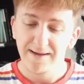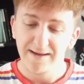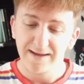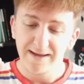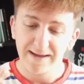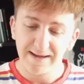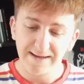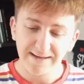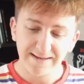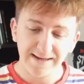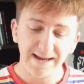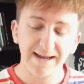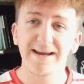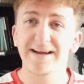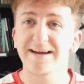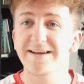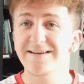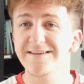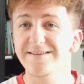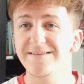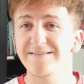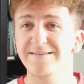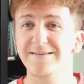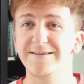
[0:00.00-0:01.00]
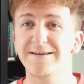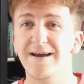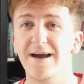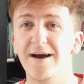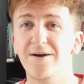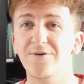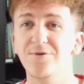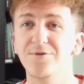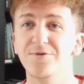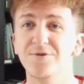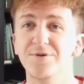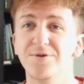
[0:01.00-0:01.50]
Ich denke auch, dass die
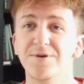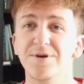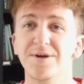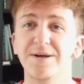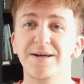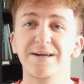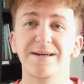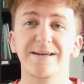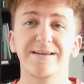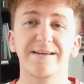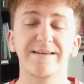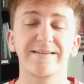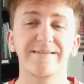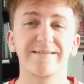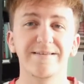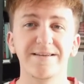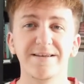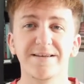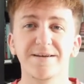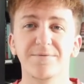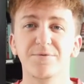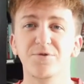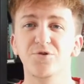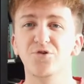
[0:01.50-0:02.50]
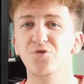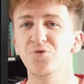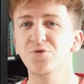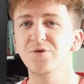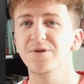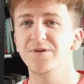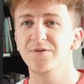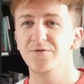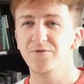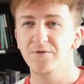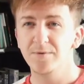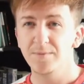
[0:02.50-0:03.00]
Caro da sicher was
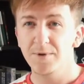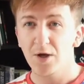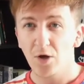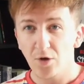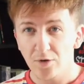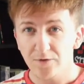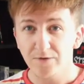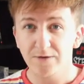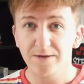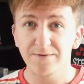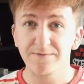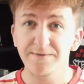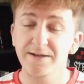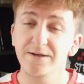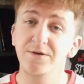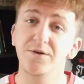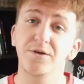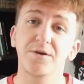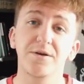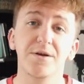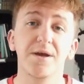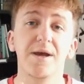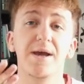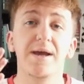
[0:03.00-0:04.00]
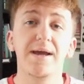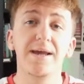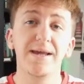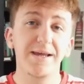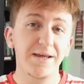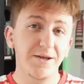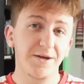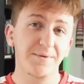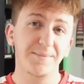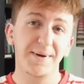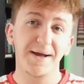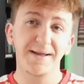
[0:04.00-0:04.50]
Gutes für mich ausgewählt hat.
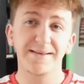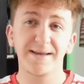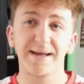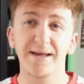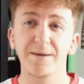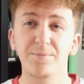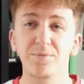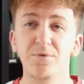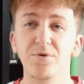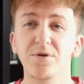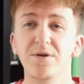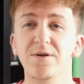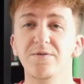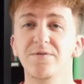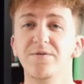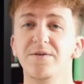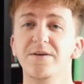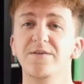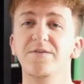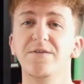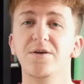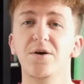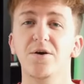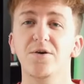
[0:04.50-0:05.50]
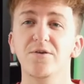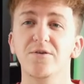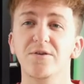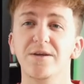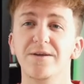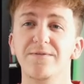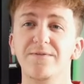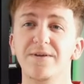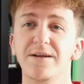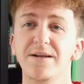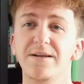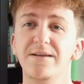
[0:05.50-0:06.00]
Ich habe auch drei Bücher für Sie
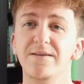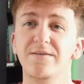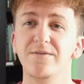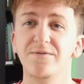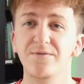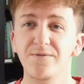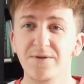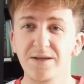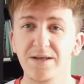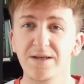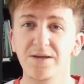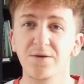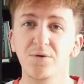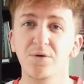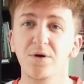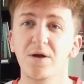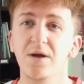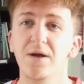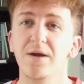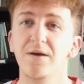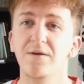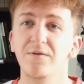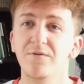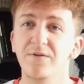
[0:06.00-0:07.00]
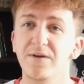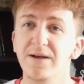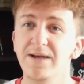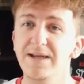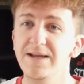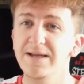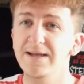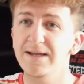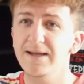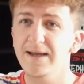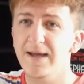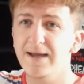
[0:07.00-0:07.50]
ausgewählt. Das Video
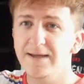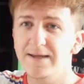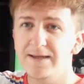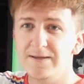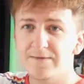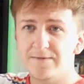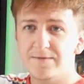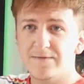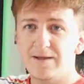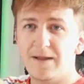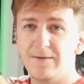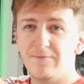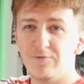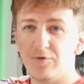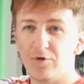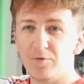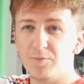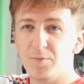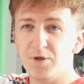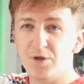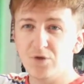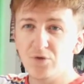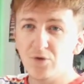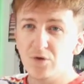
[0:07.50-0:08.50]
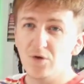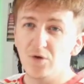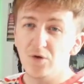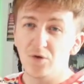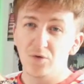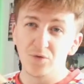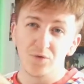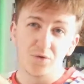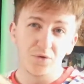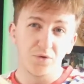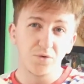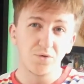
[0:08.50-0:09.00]
verlinke ich euch jetzt einfach mal da
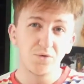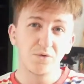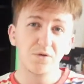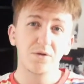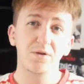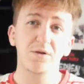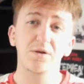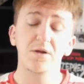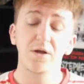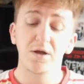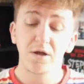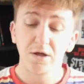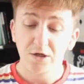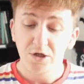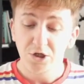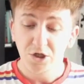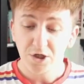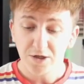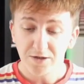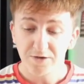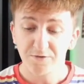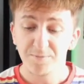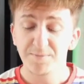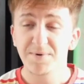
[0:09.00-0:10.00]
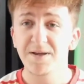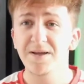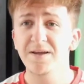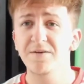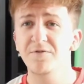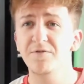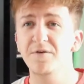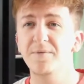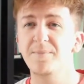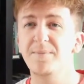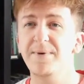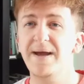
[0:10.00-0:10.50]
und unten. Schaut bei ihr
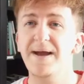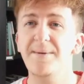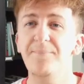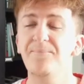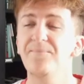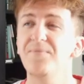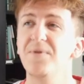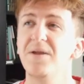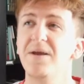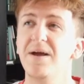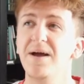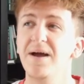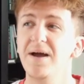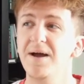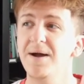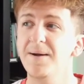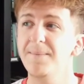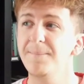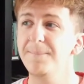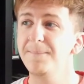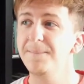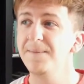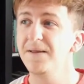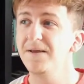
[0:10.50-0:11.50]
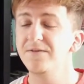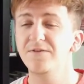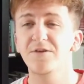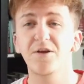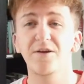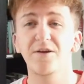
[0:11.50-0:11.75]
vorbei. Ähm, sie